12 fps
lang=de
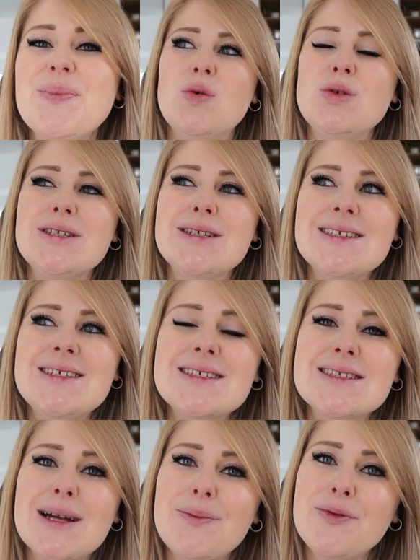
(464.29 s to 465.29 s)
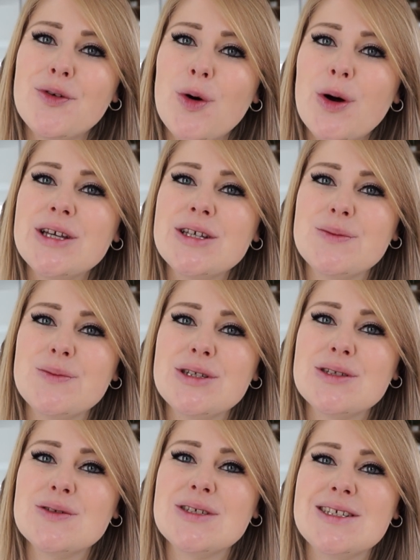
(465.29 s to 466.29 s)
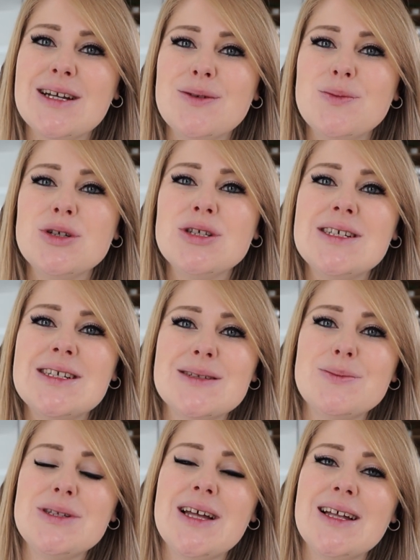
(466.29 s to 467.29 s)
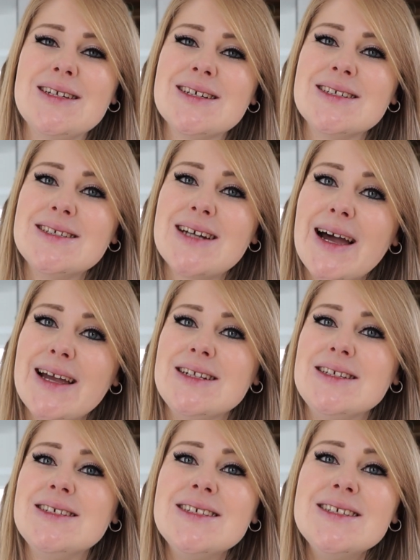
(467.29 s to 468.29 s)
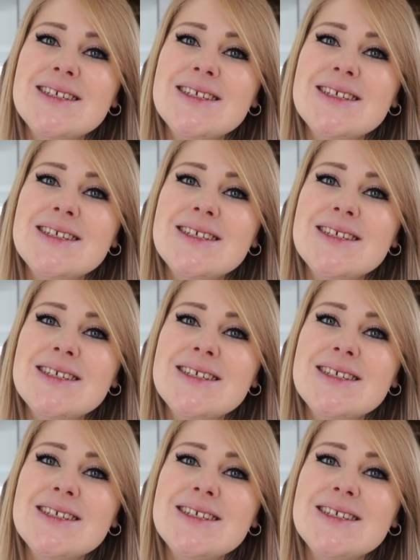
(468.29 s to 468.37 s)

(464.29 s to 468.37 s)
und deshalb freue ich mich so sehr und möchte das mit anderen teilen.